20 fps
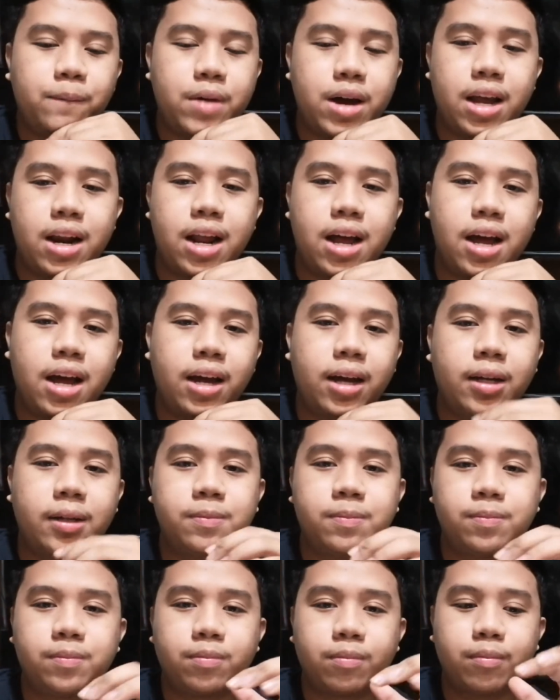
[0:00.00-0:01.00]

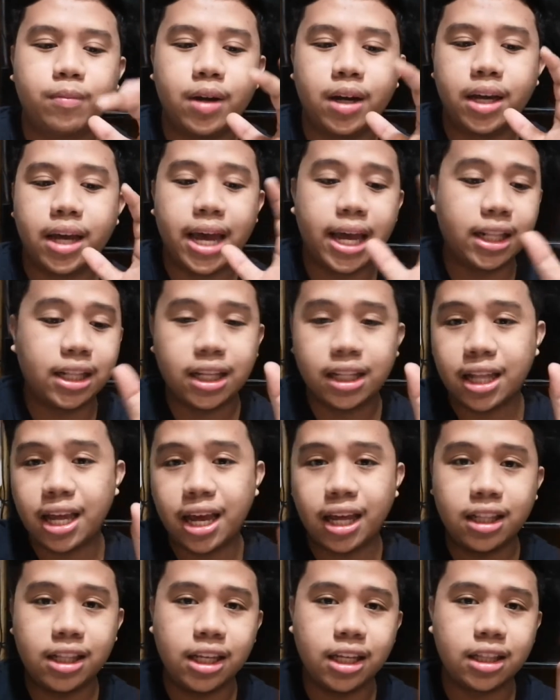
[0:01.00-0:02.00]
para
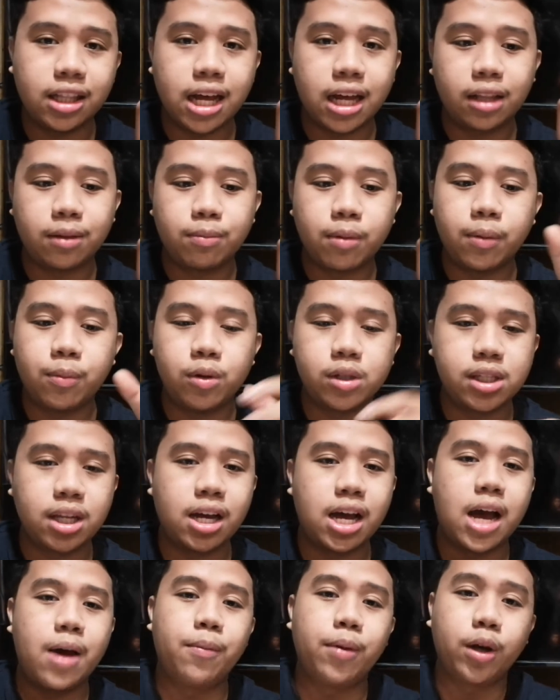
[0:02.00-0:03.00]
mag-edit-edit at
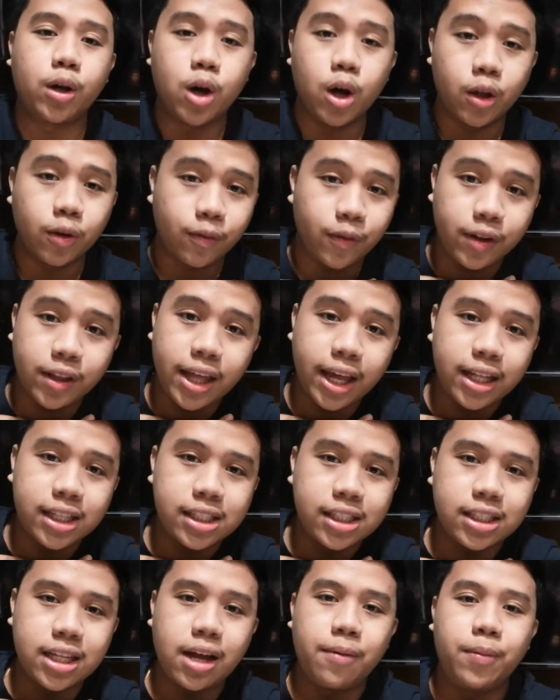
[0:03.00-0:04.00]
mabus ang aming
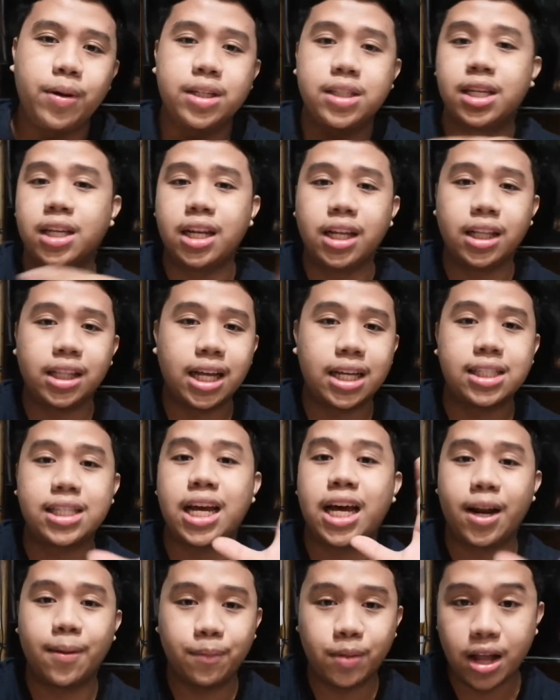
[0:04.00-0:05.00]
confidence na pagsalita
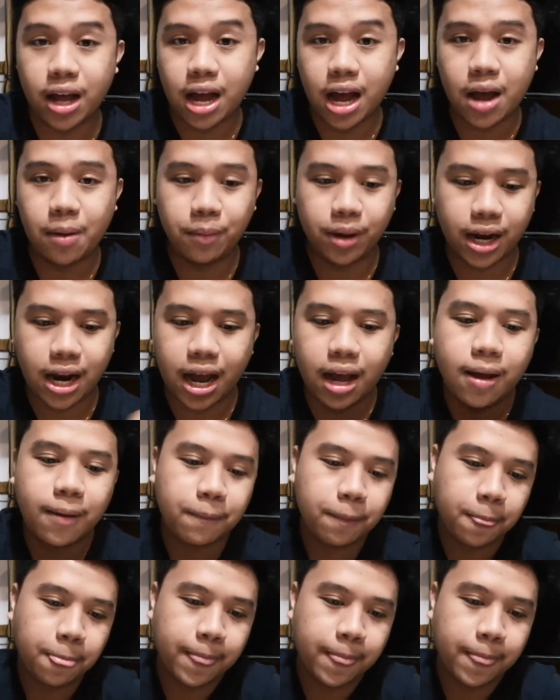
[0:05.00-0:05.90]
sa harap ng camera.